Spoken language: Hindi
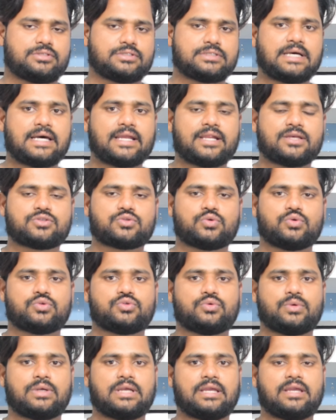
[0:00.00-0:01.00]
सारस को
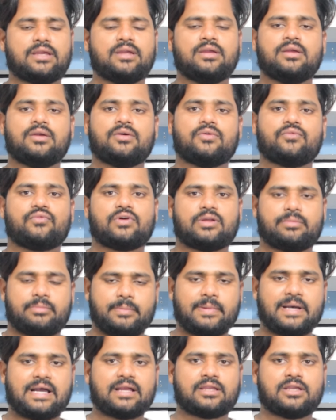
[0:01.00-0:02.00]
जो है वन
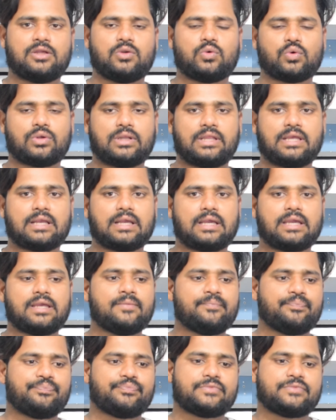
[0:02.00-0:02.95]
विभाग के लोग ले गए